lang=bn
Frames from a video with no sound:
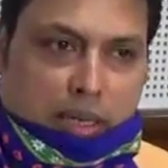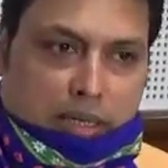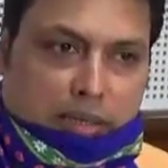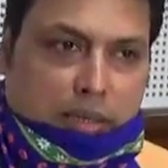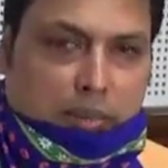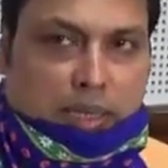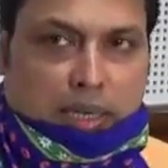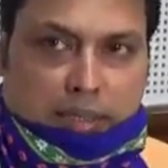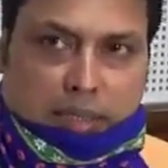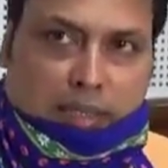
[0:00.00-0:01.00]
আজকে বা
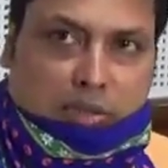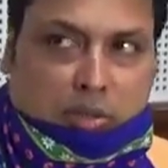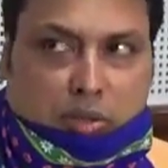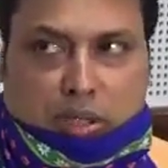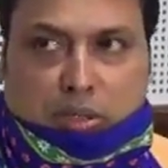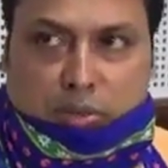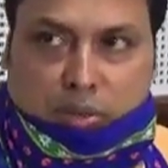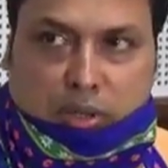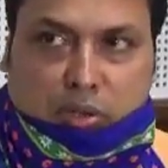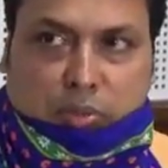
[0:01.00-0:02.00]
কালকে রাজ্য সরকার
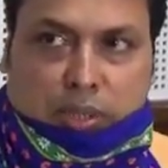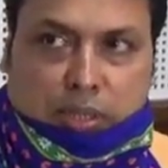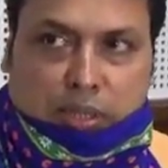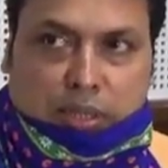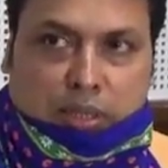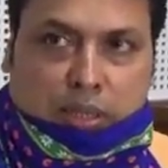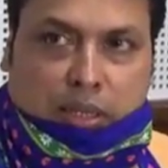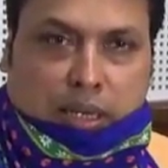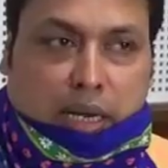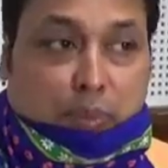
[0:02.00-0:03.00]
ঘোষণা করবে
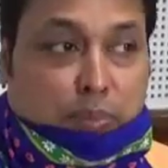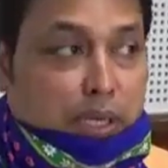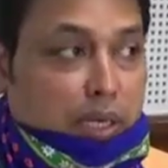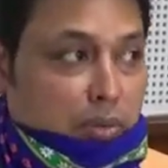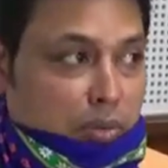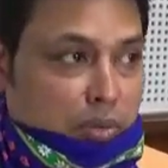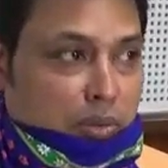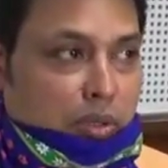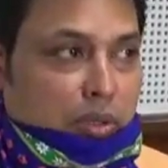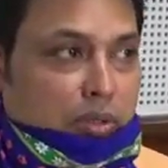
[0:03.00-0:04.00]
আর আপনারাও
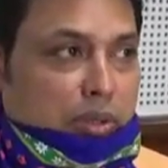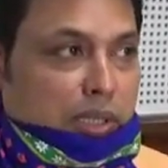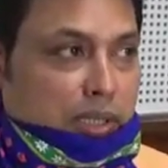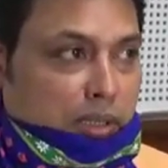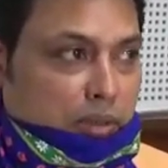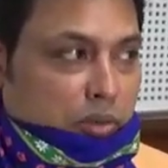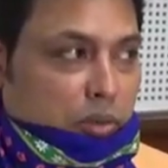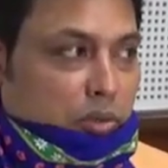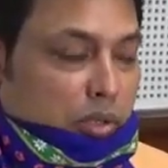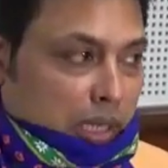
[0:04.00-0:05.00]
যাতে
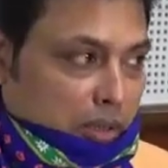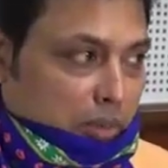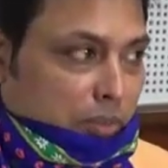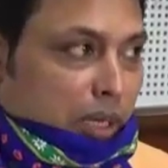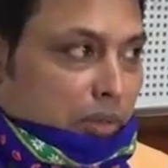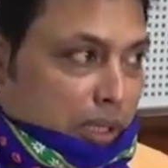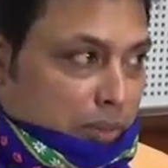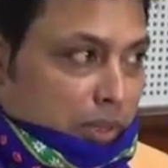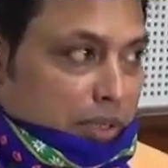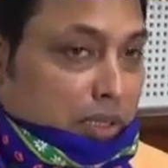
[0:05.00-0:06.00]
সুস্থ থাকুন ভালো
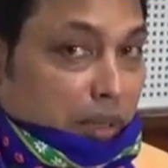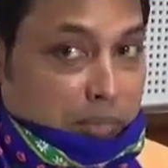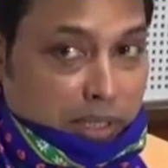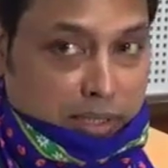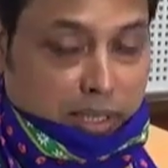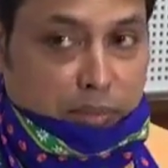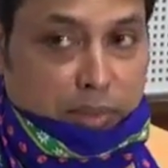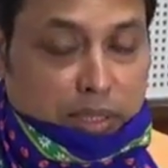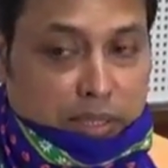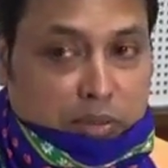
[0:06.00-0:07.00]
থাকবেন সাবধানে
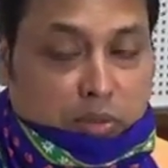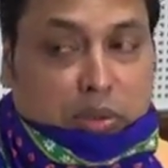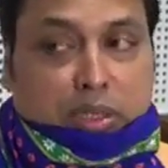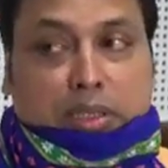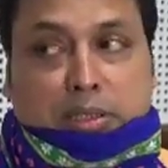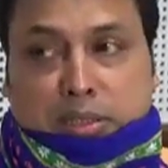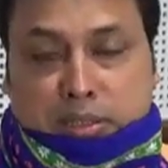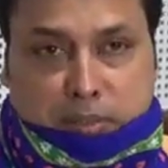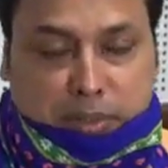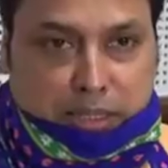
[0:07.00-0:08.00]
থাকবেন সোশ্যাল
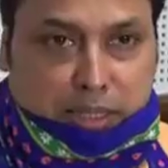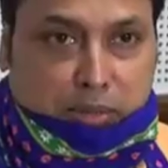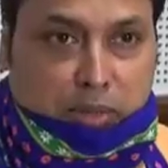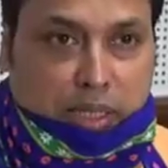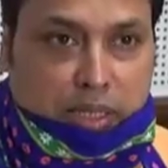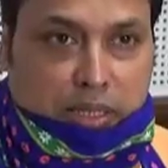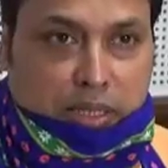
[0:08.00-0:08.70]
ডিস্টেন্সিং মেনটেন করা